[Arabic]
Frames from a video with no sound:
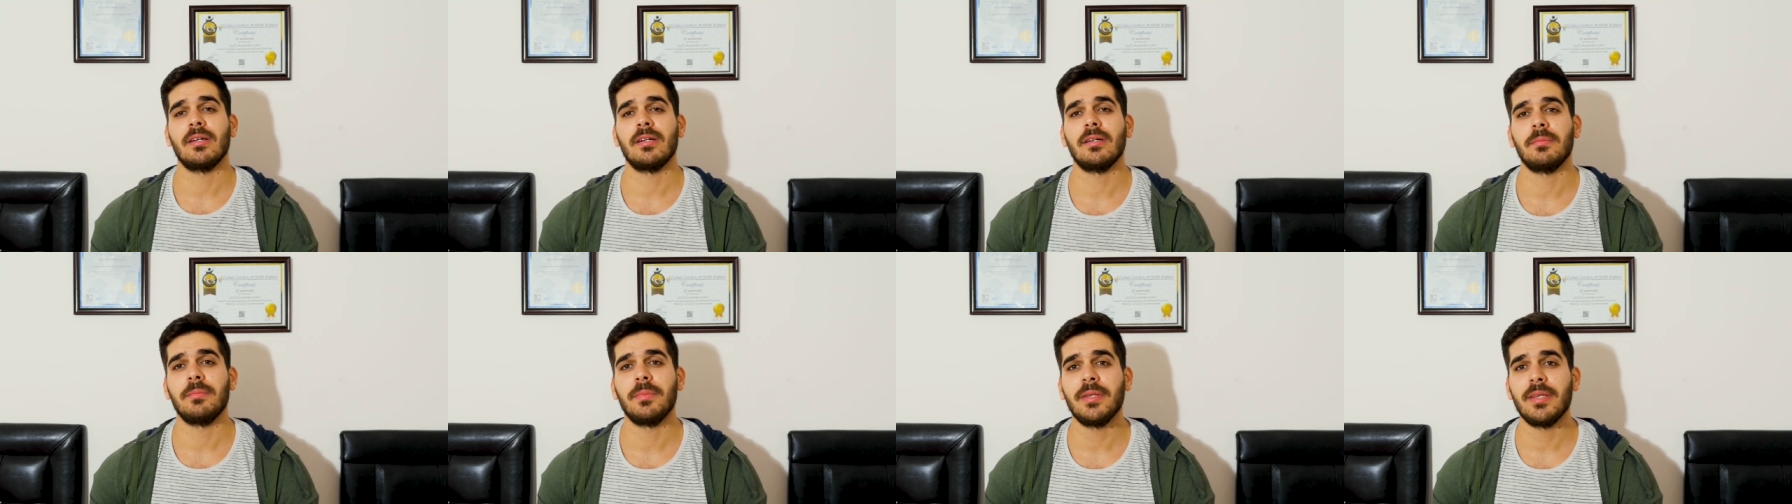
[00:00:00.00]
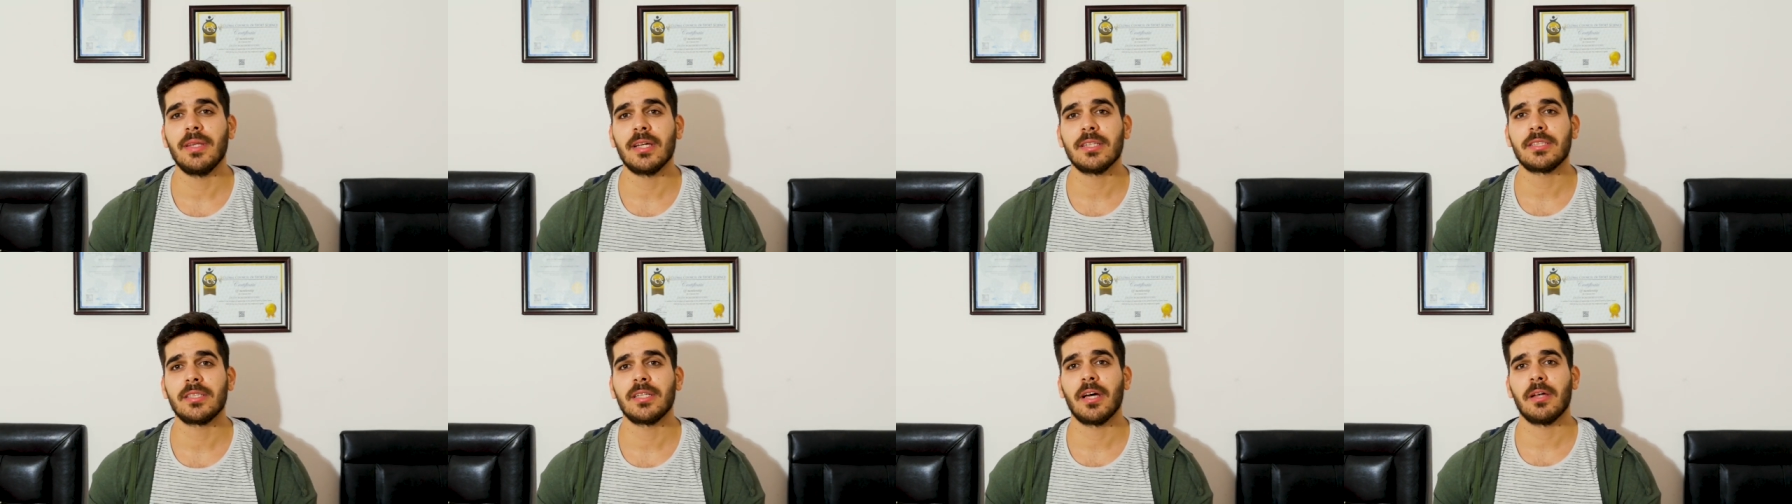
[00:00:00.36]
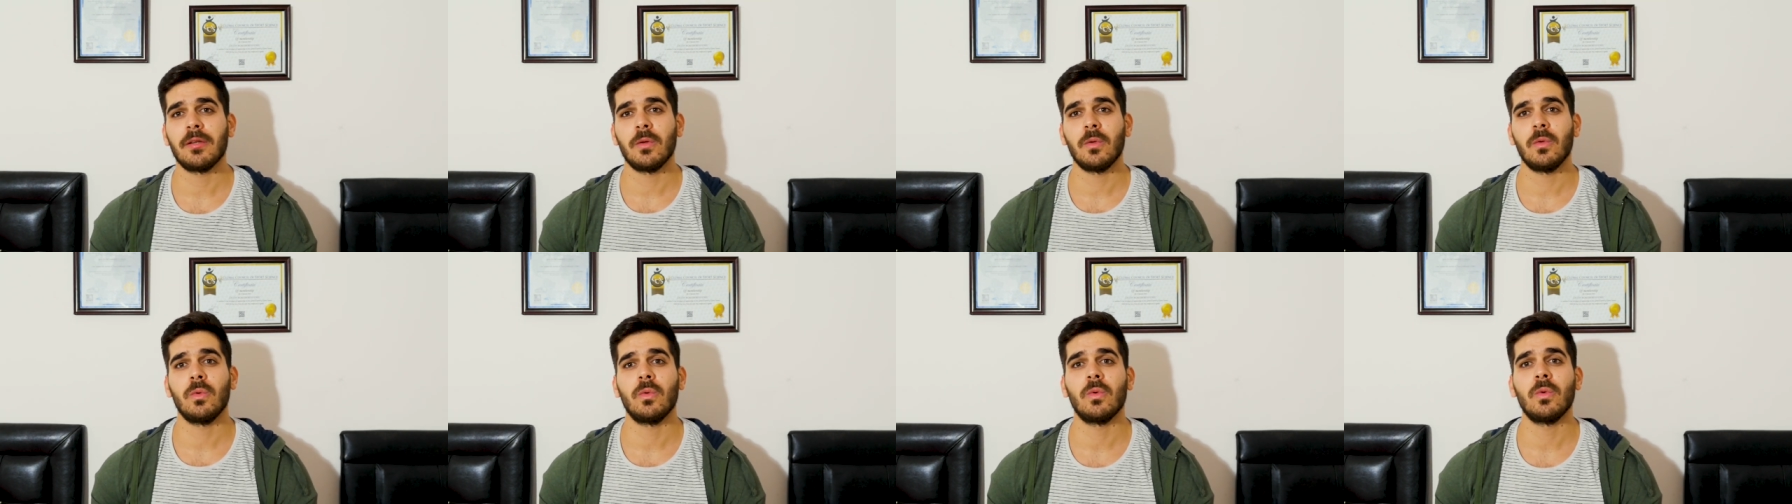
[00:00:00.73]
منه كان آه،
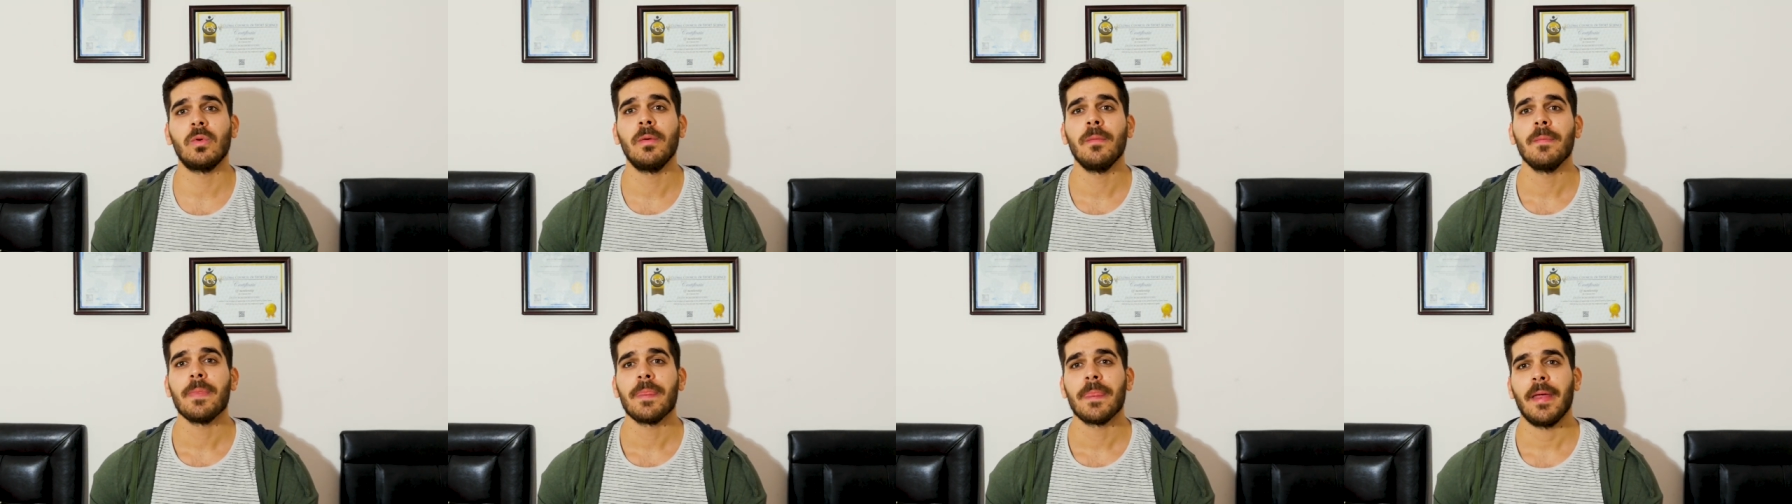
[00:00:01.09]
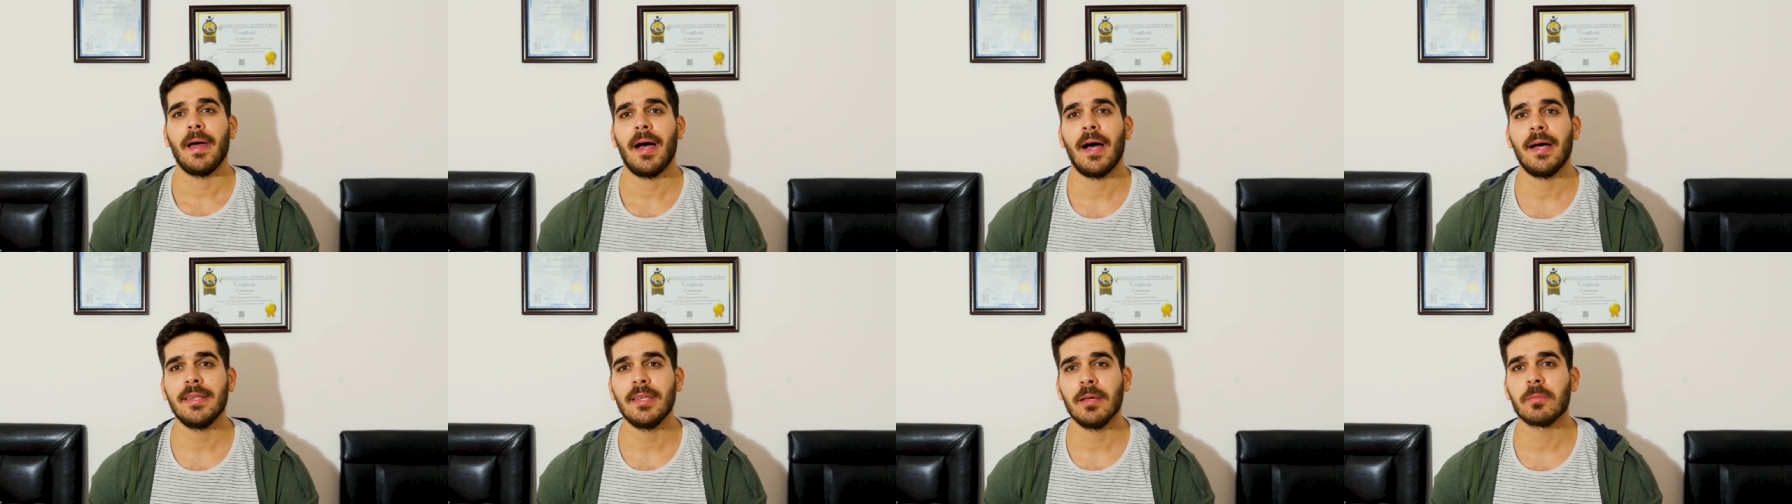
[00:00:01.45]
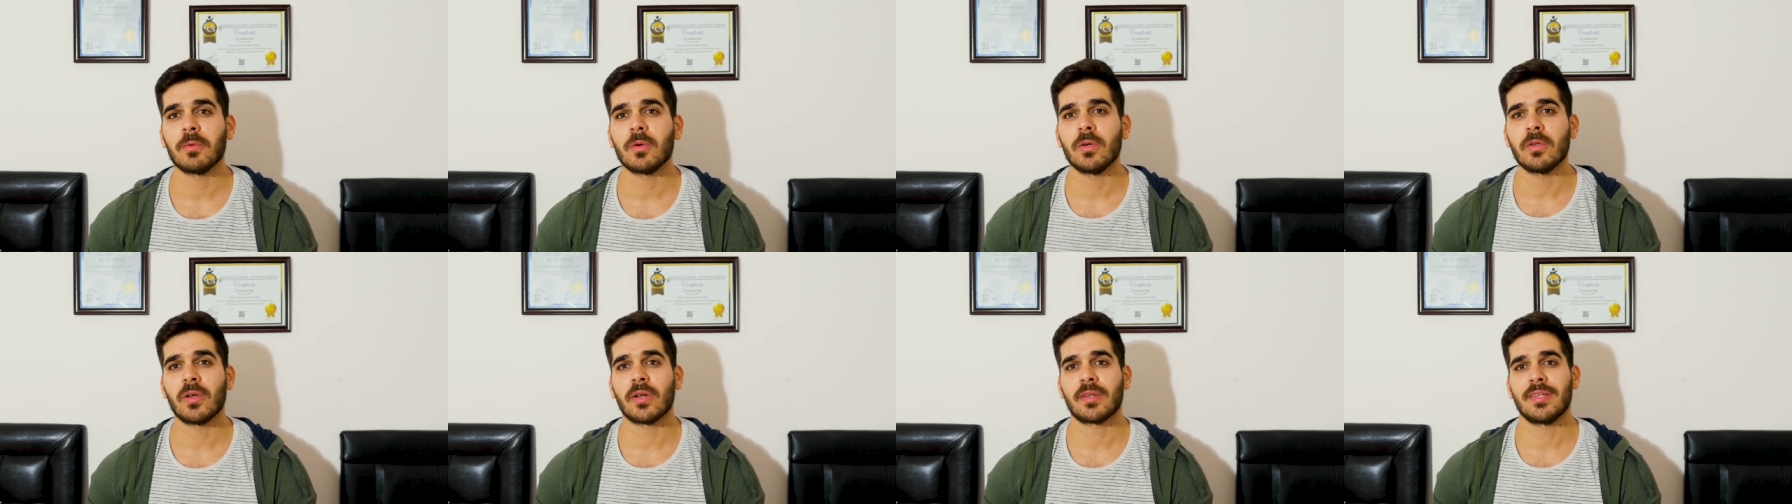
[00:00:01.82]
انه عدم
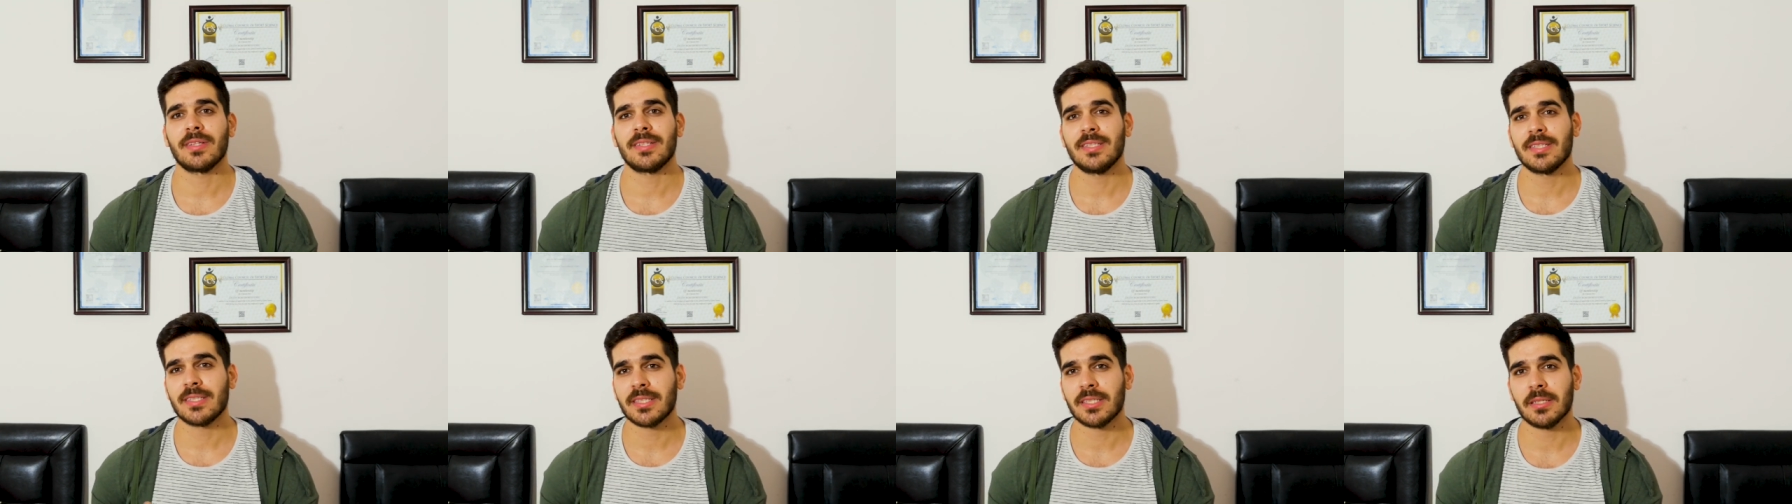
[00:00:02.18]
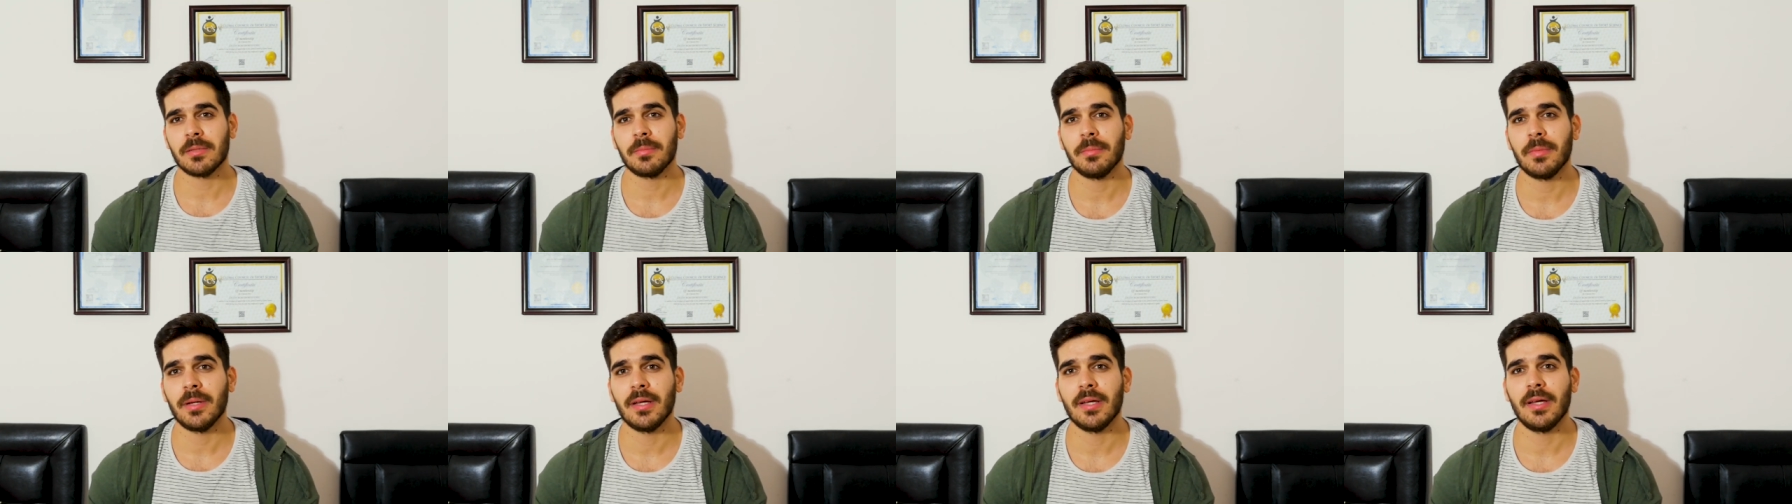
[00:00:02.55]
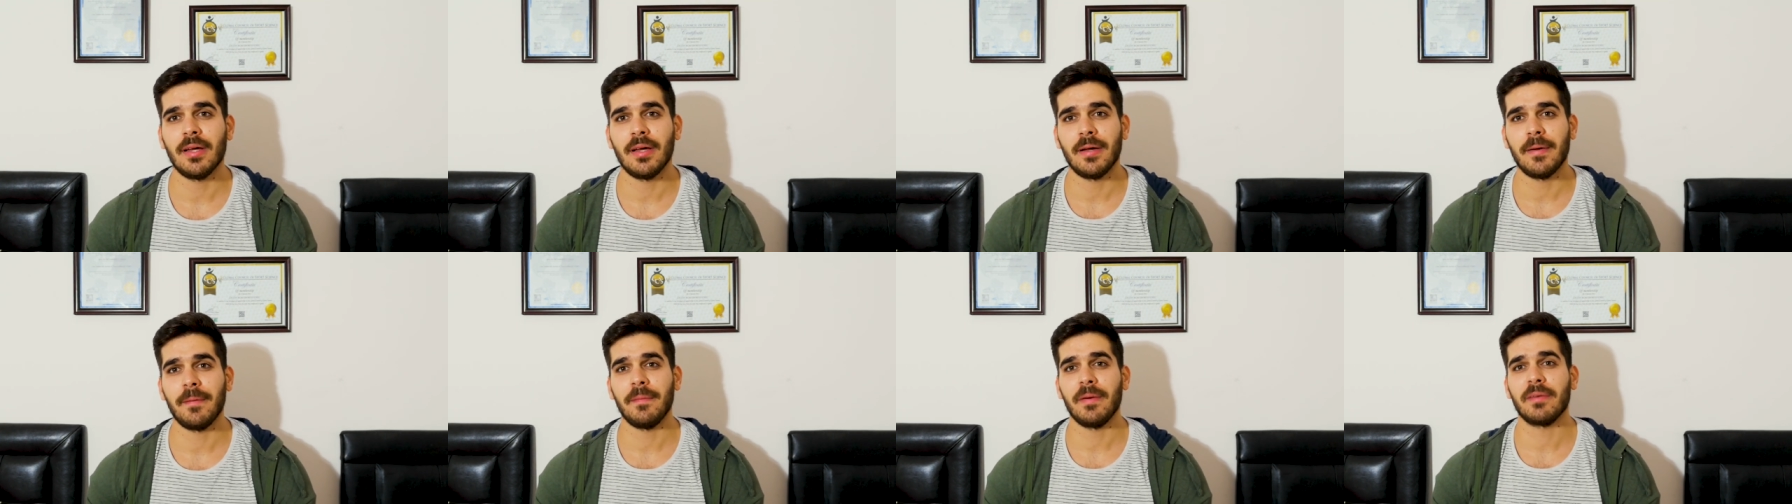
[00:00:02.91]
قدره الجسم
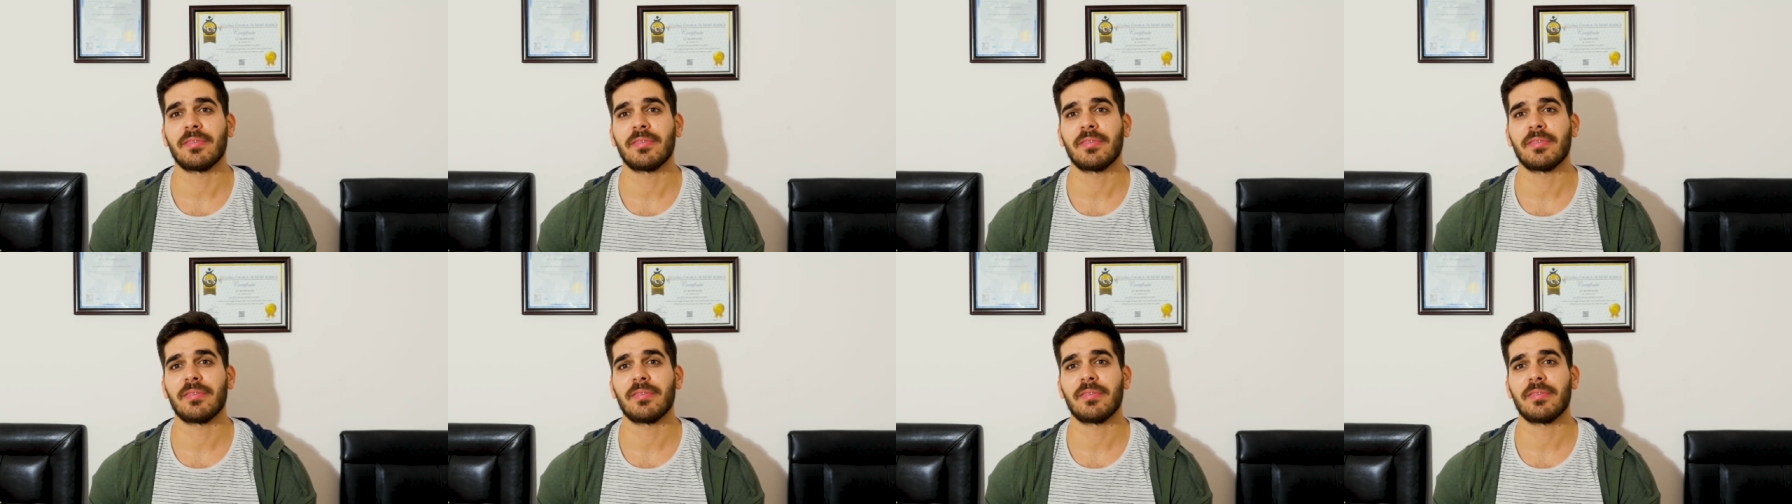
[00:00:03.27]
آه،